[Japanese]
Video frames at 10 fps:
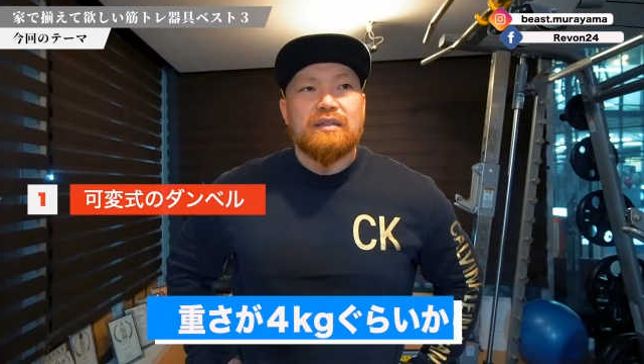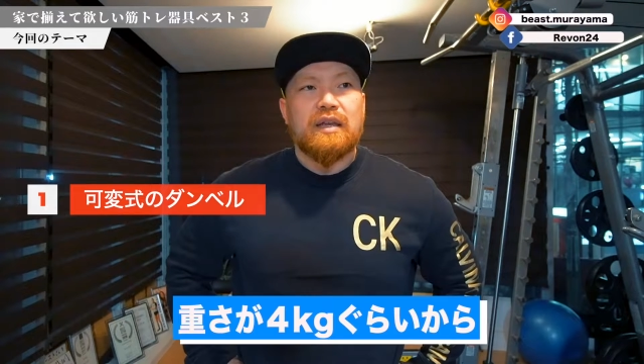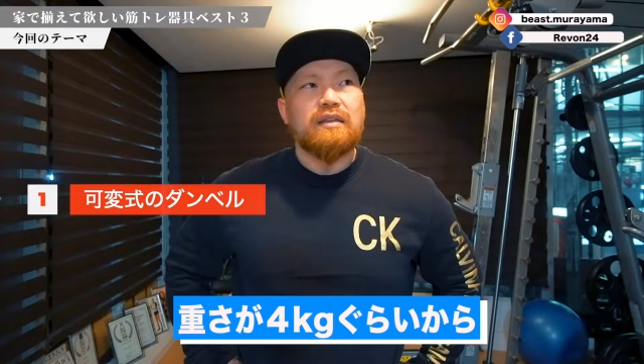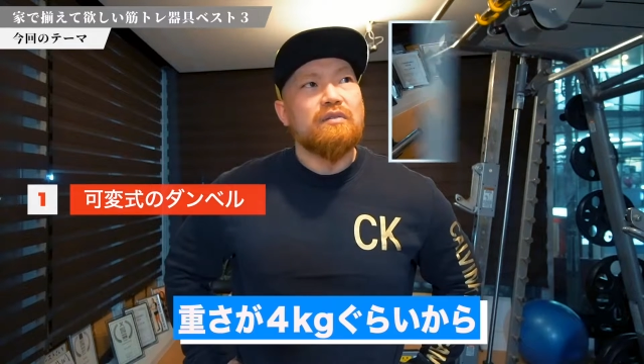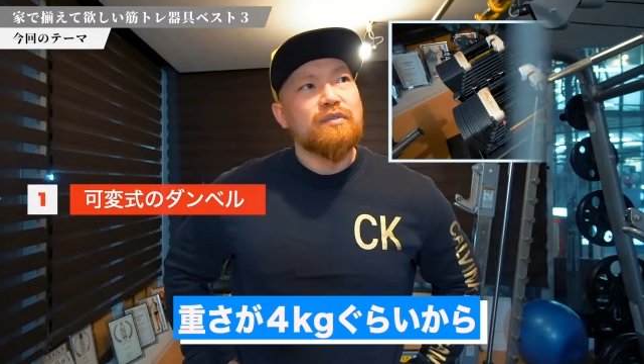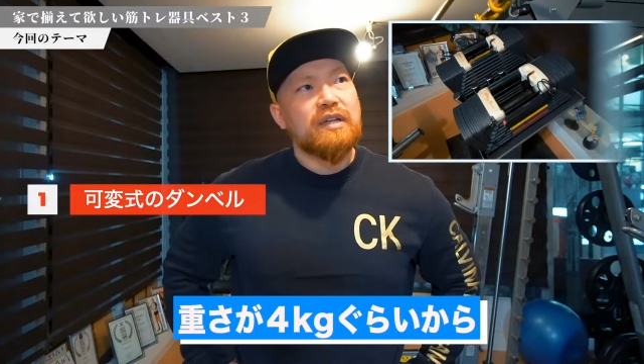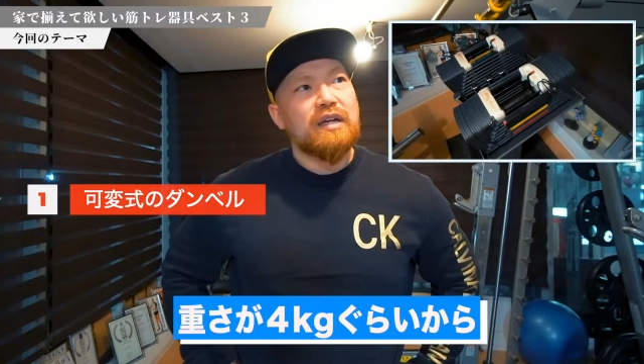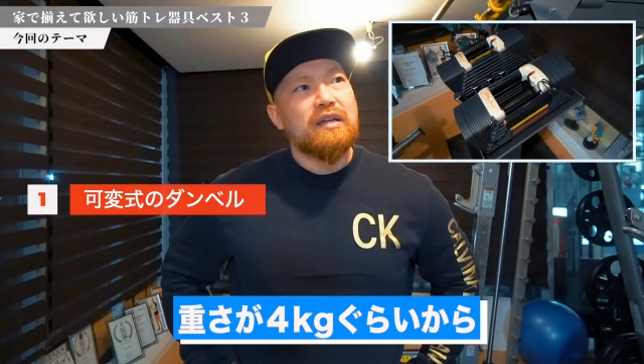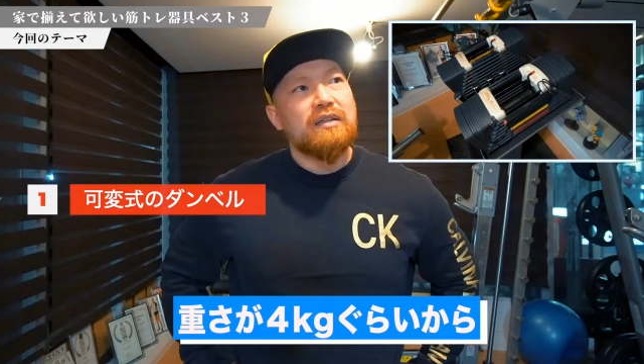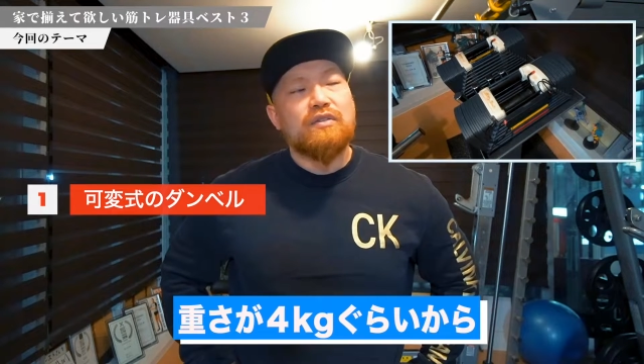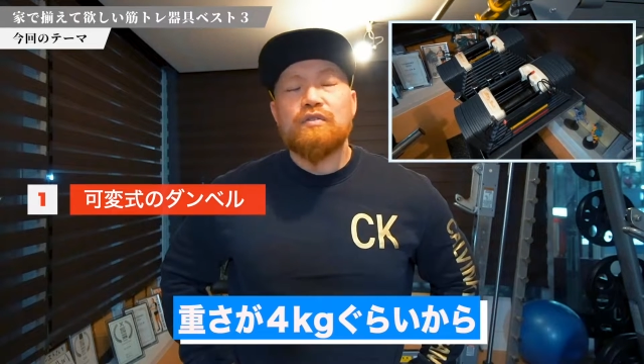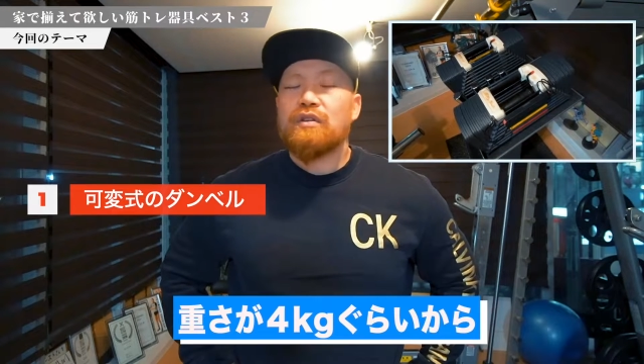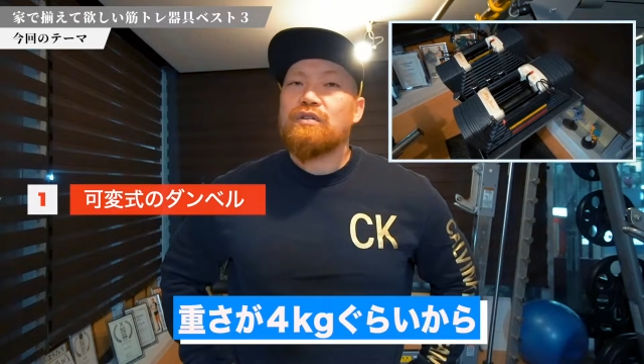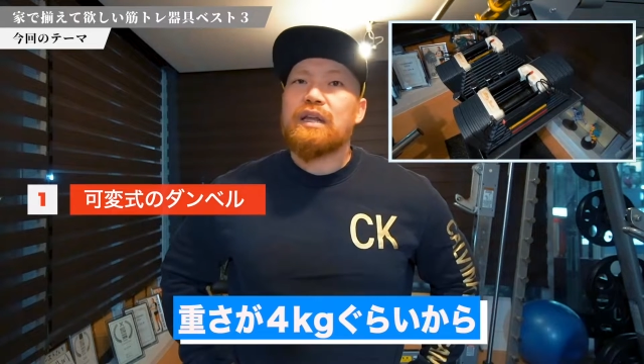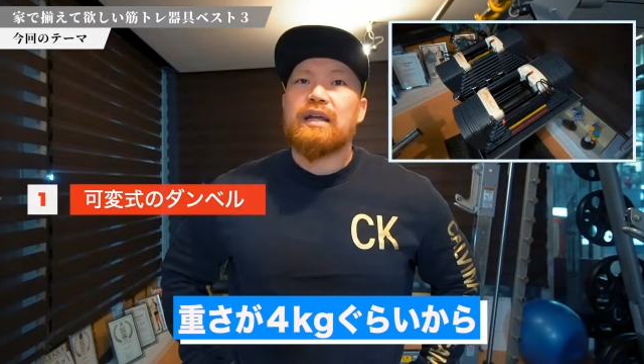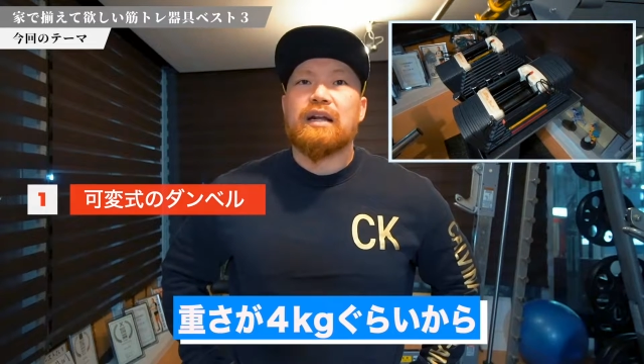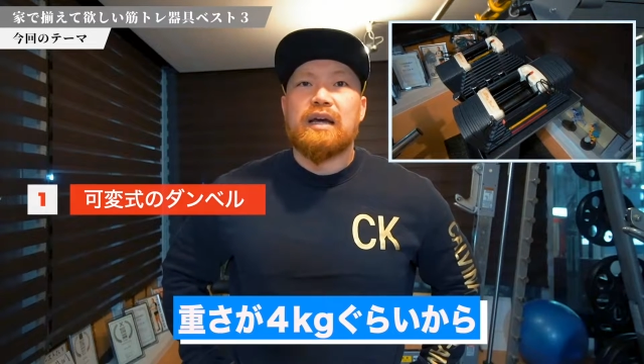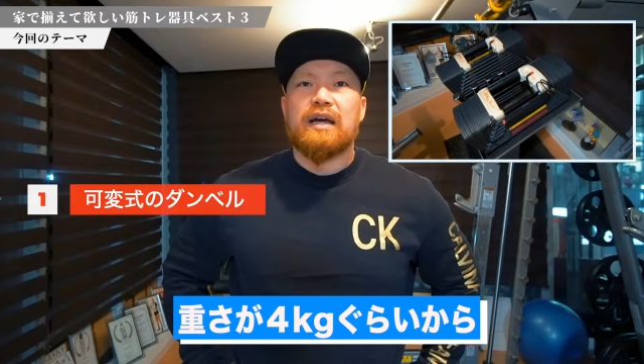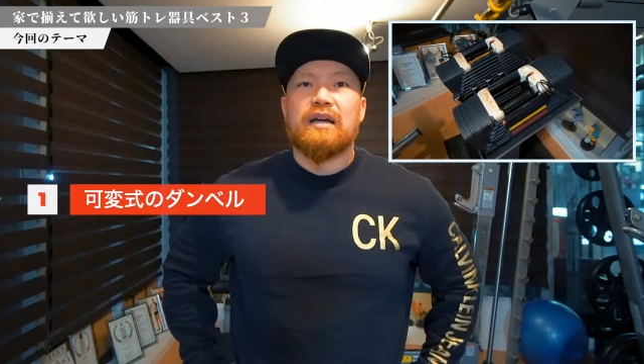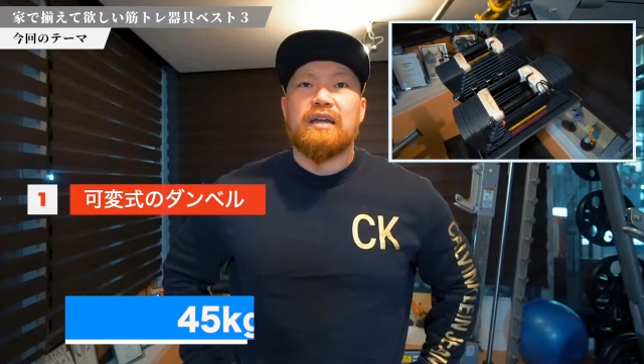大体重さが 4kg ぐらいか
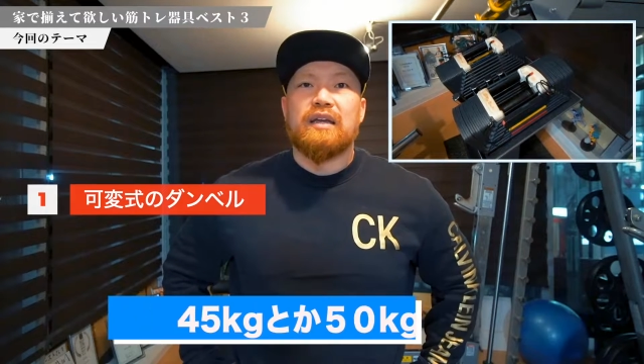ら、